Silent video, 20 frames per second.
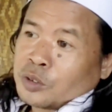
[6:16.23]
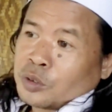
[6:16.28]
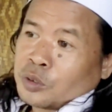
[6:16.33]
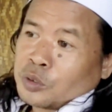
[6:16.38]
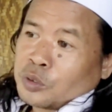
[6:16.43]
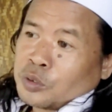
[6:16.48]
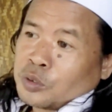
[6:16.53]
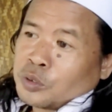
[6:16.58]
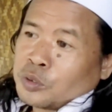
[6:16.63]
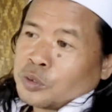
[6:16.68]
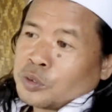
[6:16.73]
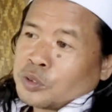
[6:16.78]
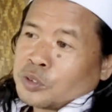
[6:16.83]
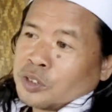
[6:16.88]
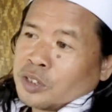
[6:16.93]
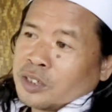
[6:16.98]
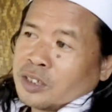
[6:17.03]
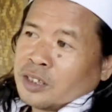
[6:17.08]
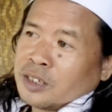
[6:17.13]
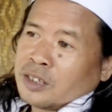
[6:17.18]
tuh
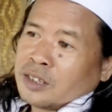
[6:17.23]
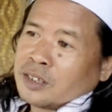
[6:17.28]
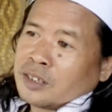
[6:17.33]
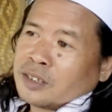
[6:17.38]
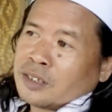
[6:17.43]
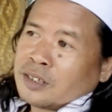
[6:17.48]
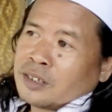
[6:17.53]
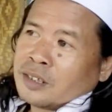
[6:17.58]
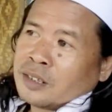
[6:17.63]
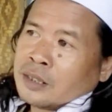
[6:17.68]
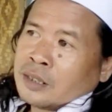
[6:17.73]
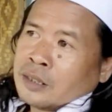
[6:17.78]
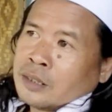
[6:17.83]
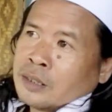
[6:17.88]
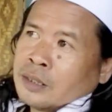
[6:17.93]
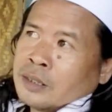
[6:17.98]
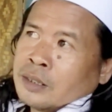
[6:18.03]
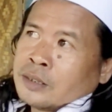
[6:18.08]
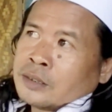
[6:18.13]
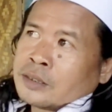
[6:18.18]
jadi
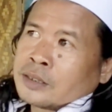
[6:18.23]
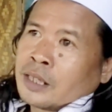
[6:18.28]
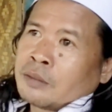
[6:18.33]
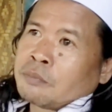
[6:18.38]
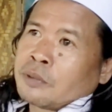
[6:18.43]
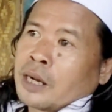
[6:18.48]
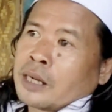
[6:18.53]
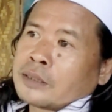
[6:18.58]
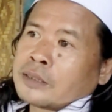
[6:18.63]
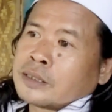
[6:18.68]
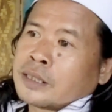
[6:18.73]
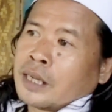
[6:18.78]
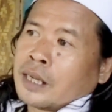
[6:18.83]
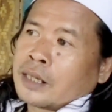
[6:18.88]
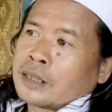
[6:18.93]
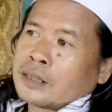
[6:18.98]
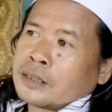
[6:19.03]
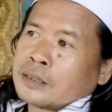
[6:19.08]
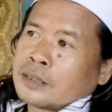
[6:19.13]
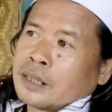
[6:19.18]
saya
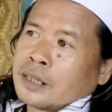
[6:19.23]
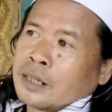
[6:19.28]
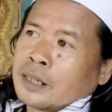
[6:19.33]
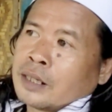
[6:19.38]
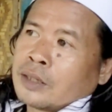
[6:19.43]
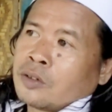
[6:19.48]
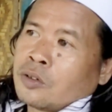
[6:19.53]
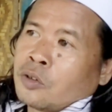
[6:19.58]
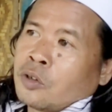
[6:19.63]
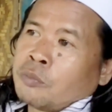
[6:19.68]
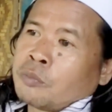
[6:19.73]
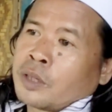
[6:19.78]
merasa artinya